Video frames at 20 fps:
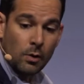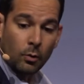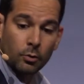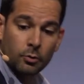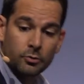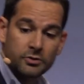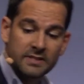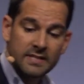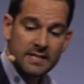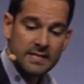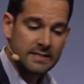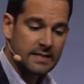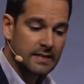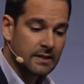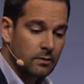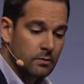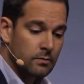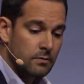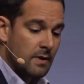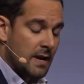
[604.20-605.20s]
on le sait, c'est
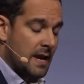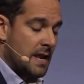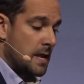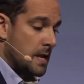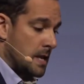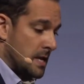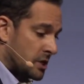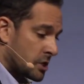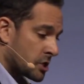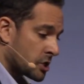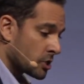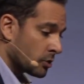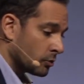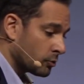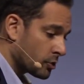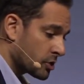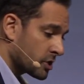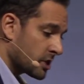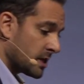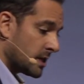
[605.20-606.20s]
que
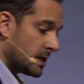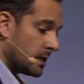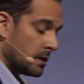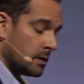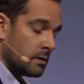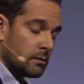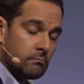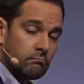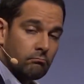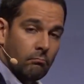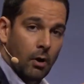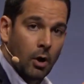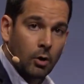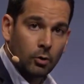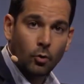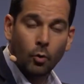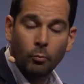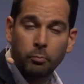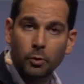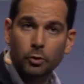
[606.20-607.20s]
changer un
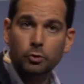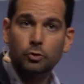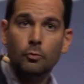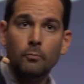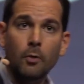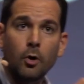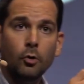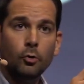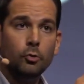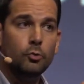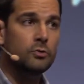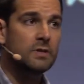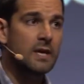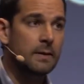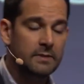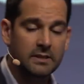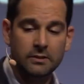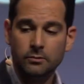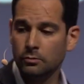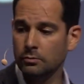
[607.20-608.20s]
comportement, une
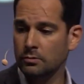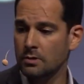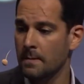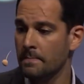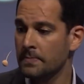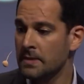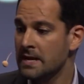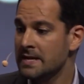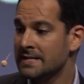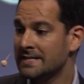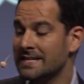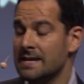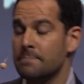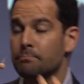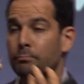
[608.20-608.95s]
habitude, c'est